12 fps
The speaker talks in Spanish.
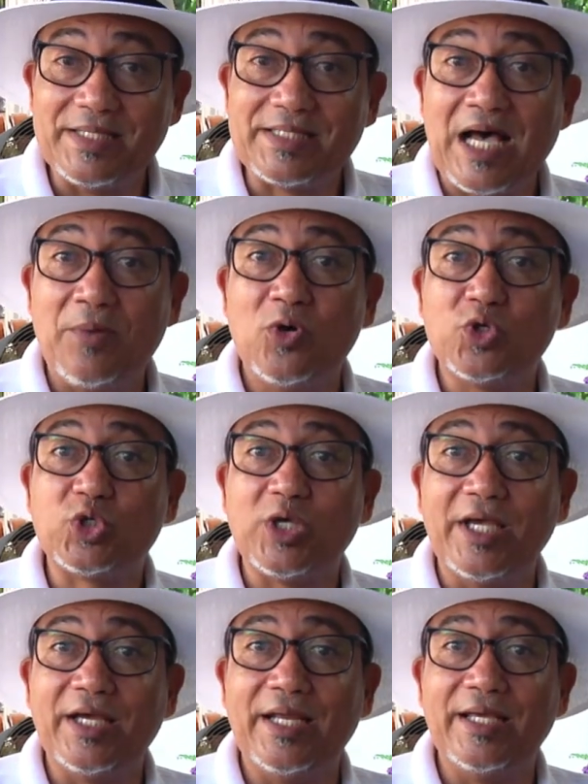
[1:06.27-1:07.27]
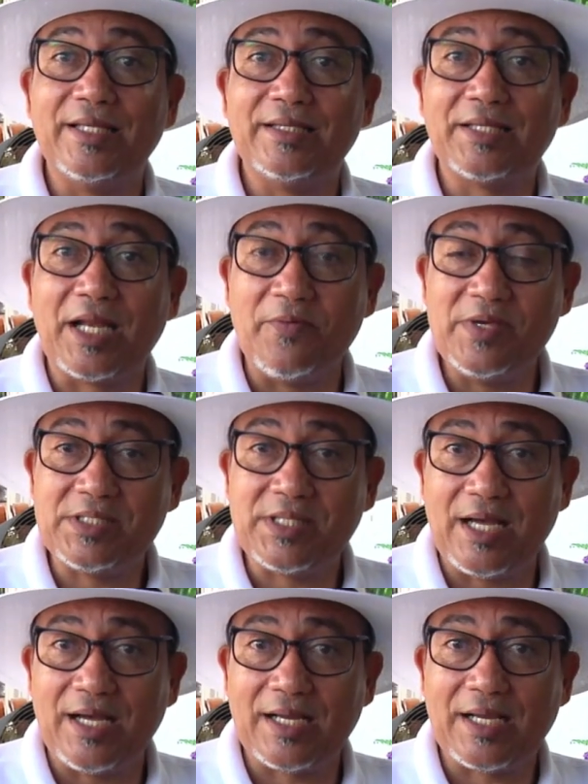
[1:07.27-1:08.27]
Estamos en la
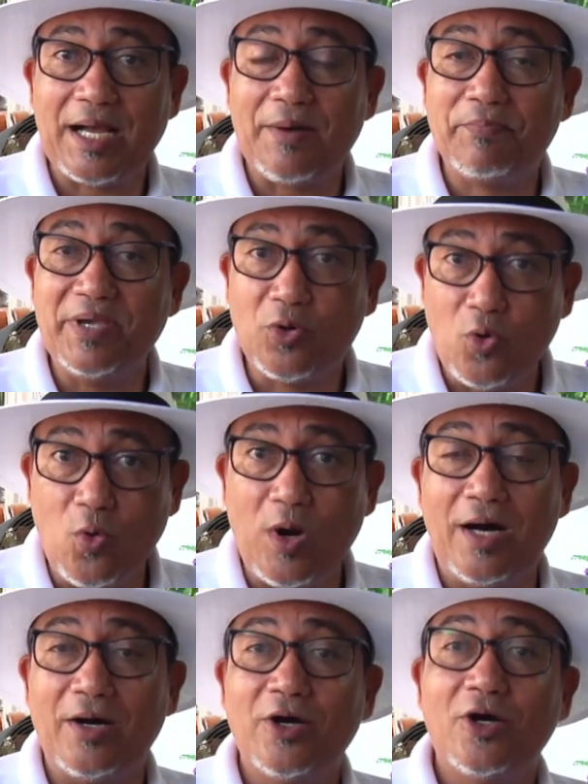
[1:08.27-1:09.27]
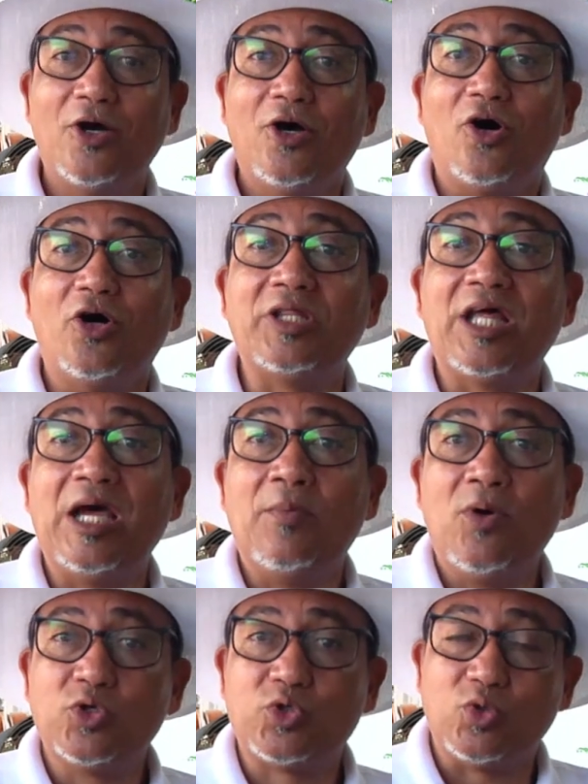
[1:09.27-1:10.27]
entrevista Capicúa. Hoy
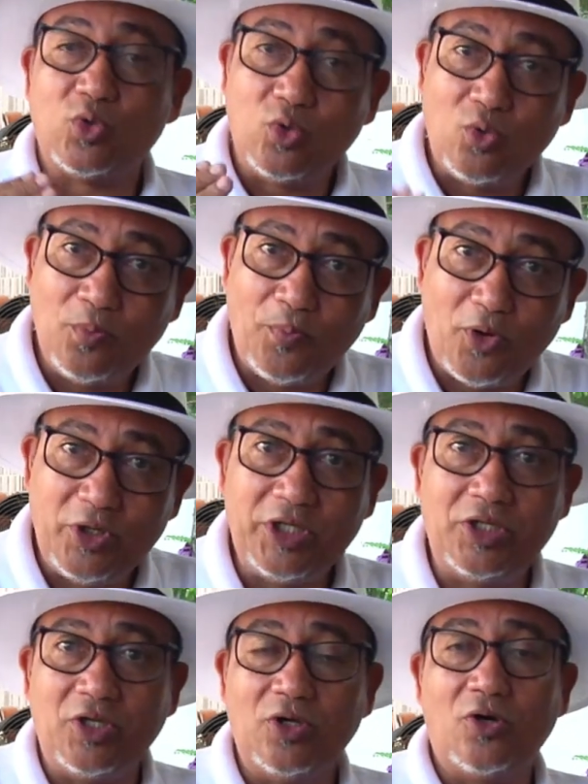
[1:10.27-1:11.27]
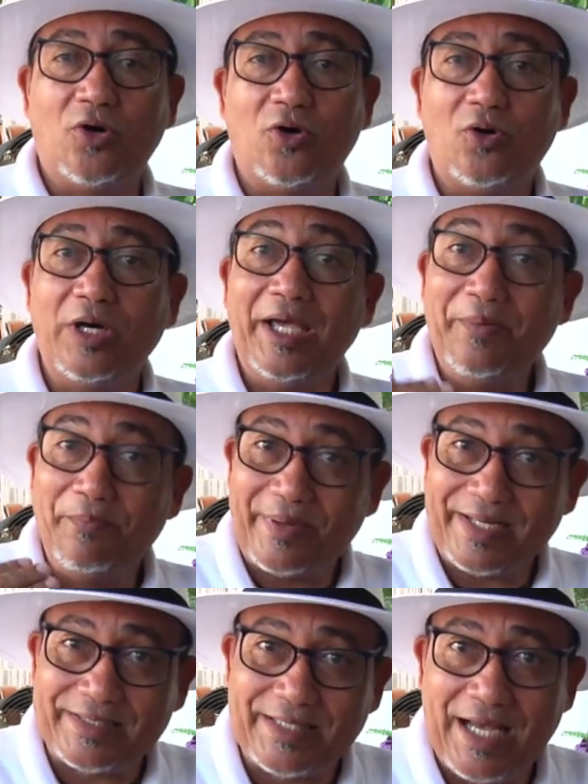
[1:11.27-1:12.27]
tenemos un político,
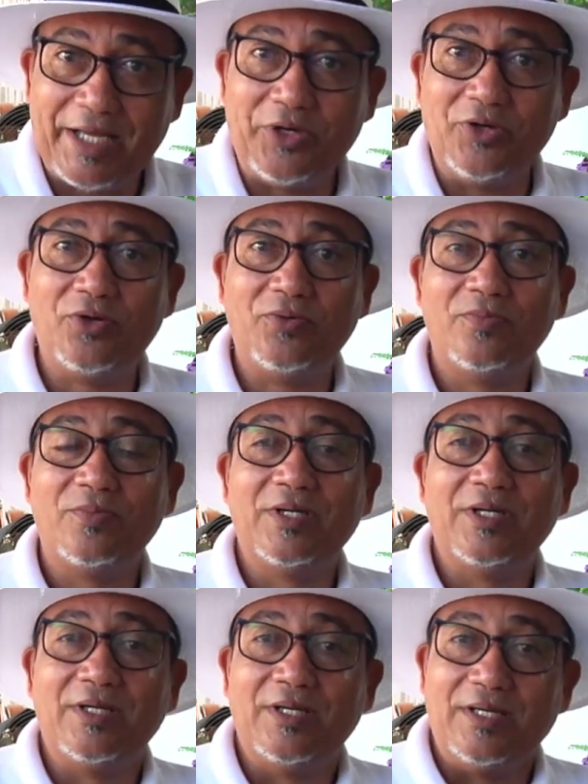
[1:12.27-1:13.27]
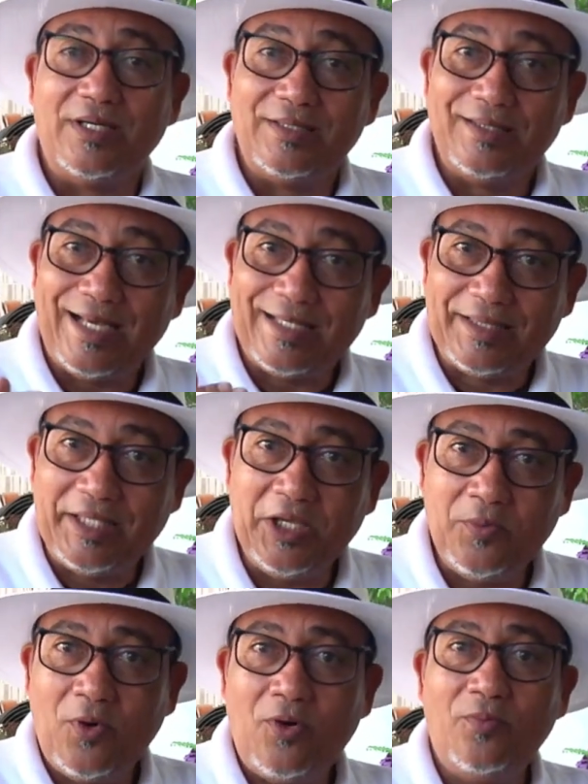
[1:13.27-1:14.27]
empresario,
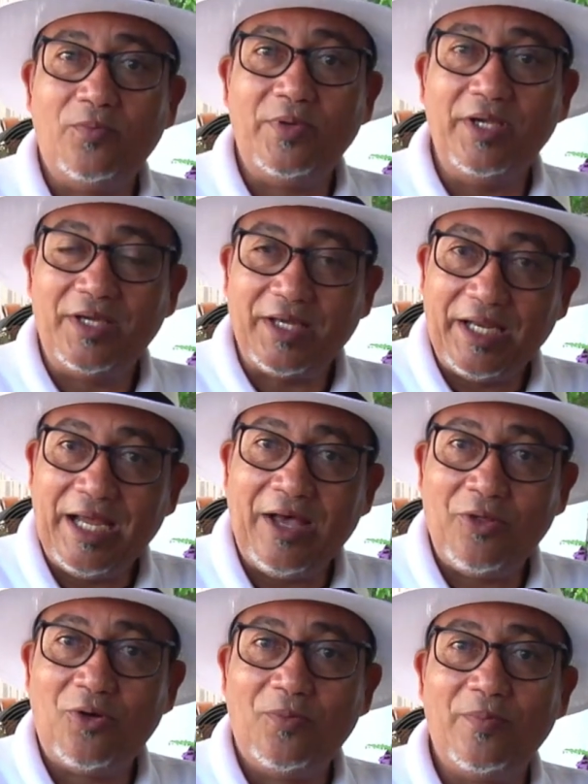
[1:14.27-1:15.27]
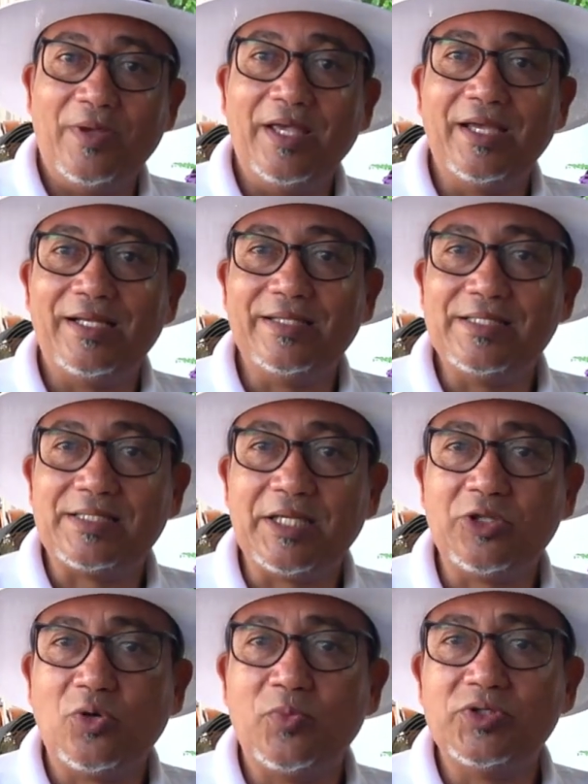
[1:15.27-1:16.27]
nativo y criado en el
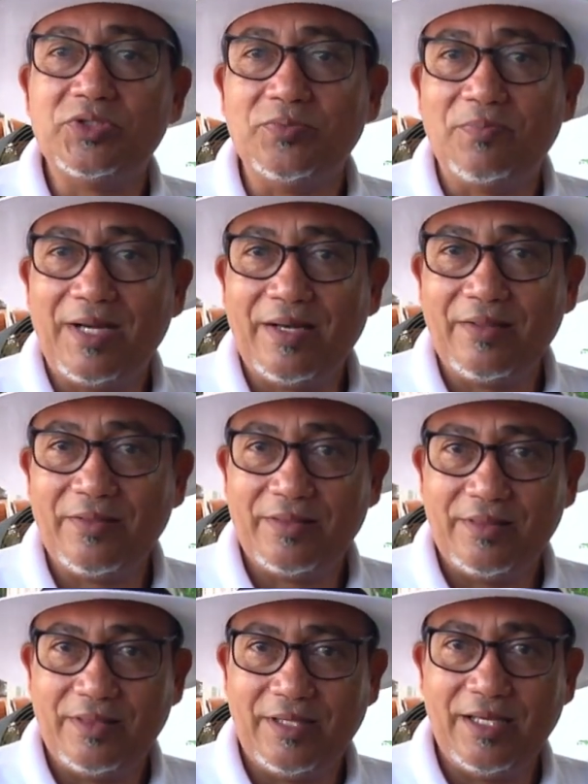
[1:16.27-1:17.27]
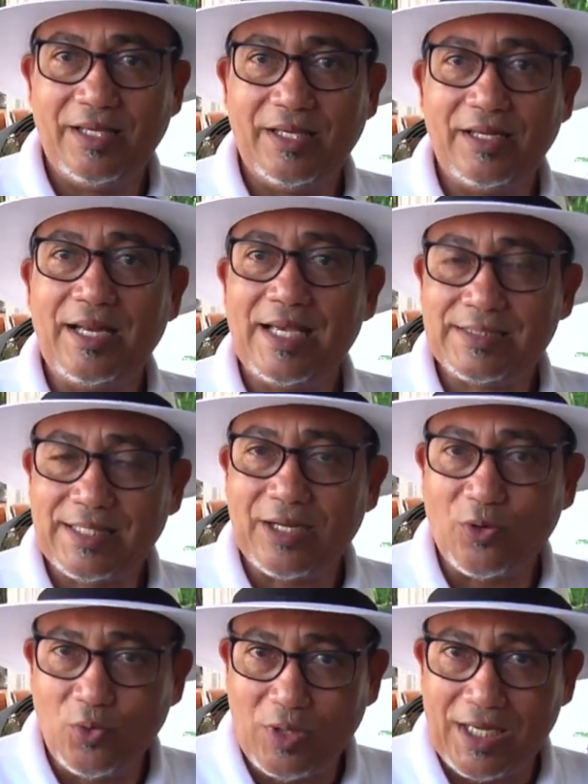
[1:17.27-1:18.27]
Distrito Municipal de Las
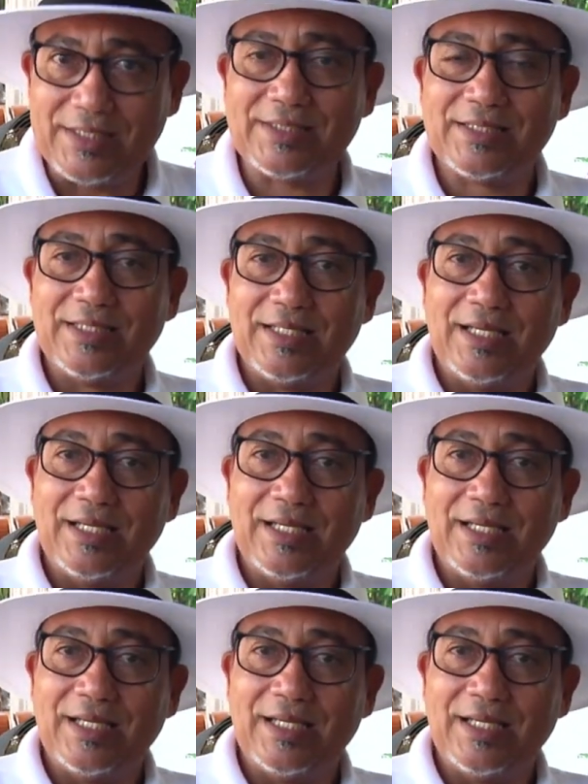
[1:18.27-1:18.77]
Lagunas.